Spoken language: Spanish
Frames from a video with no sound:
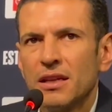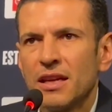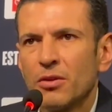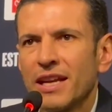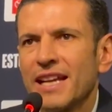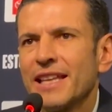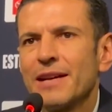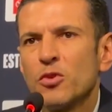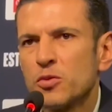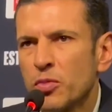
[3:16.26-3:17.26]
creo que
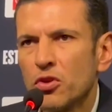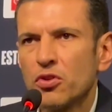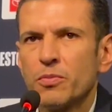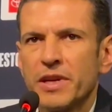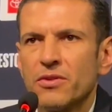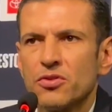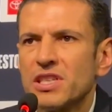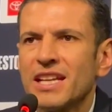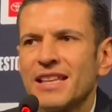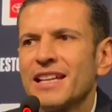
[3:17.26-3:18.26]
generamos poco, pero
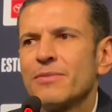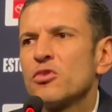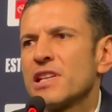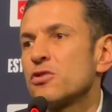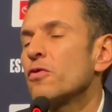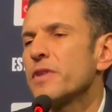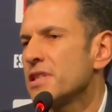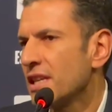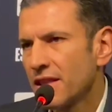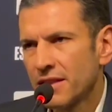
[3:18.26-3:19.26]
sí generamos las
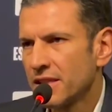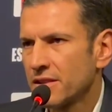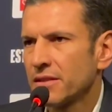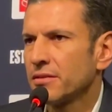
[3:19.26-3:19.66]
suficientes